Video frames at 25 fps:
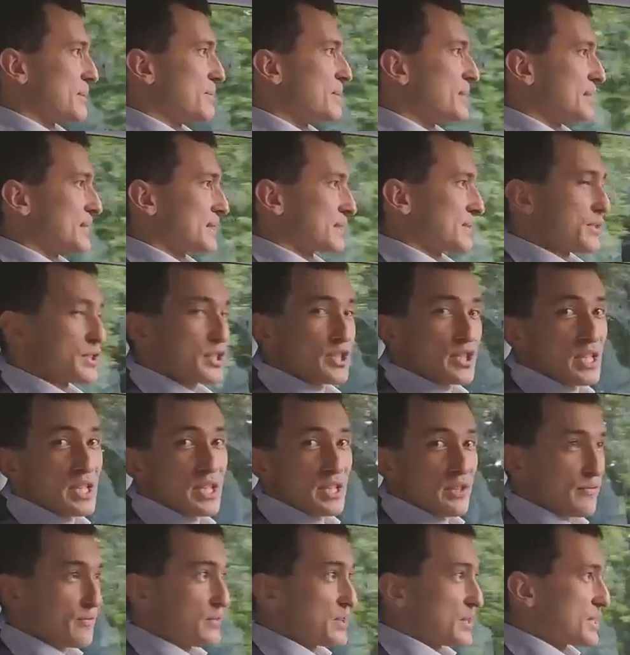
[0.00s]
момент от
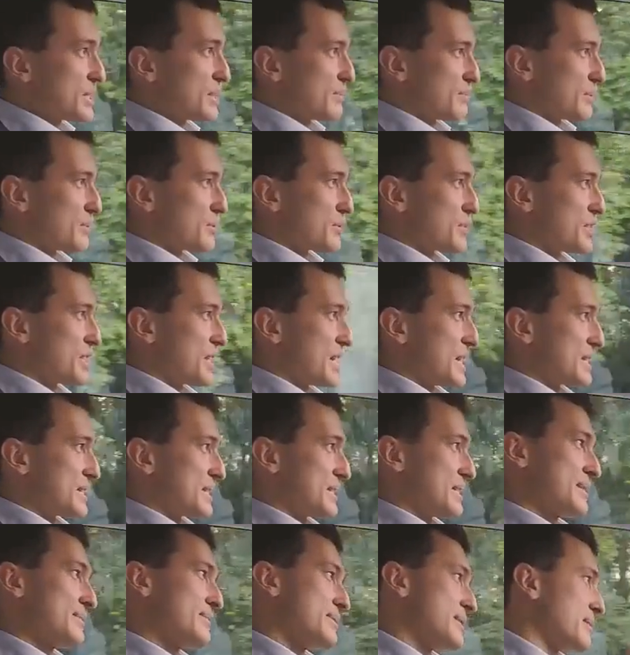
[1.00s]
вождения вы не
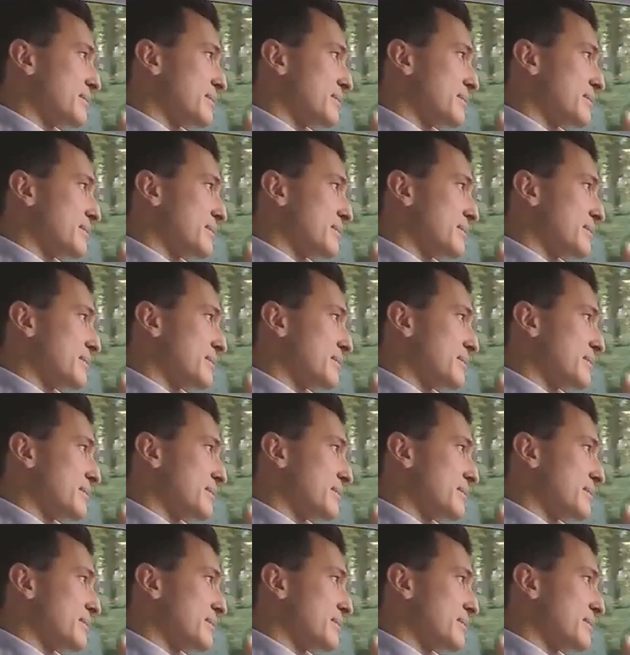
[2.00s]
получаете. Тем